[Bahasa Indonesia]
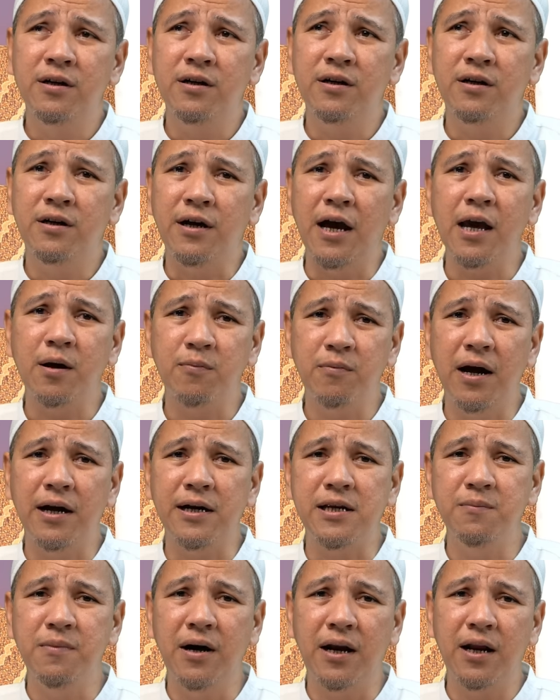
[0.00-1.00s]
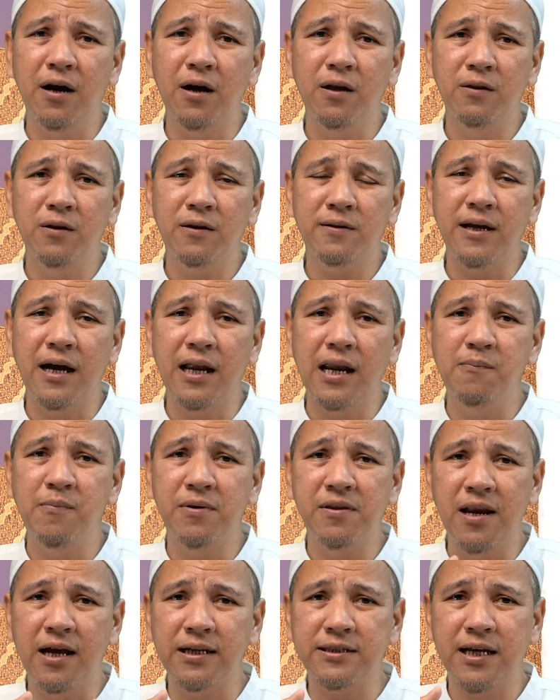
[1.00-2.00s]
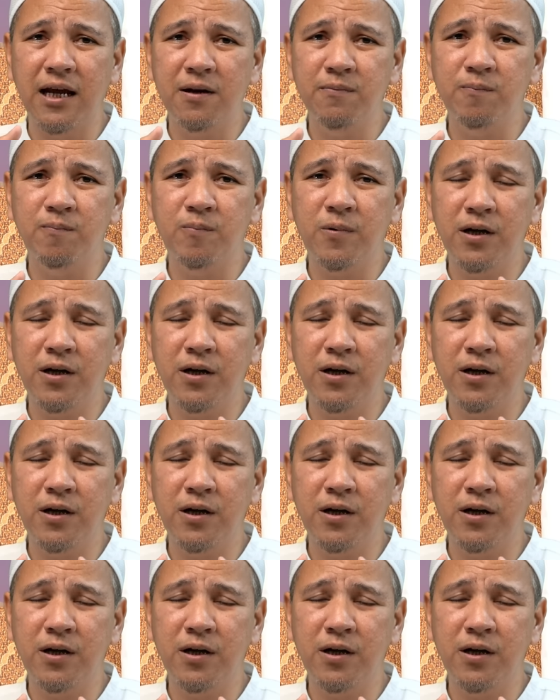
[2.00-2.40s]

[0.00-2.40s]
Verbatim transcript: uh, hikmah di mana Allah Ta'ala menjelaskan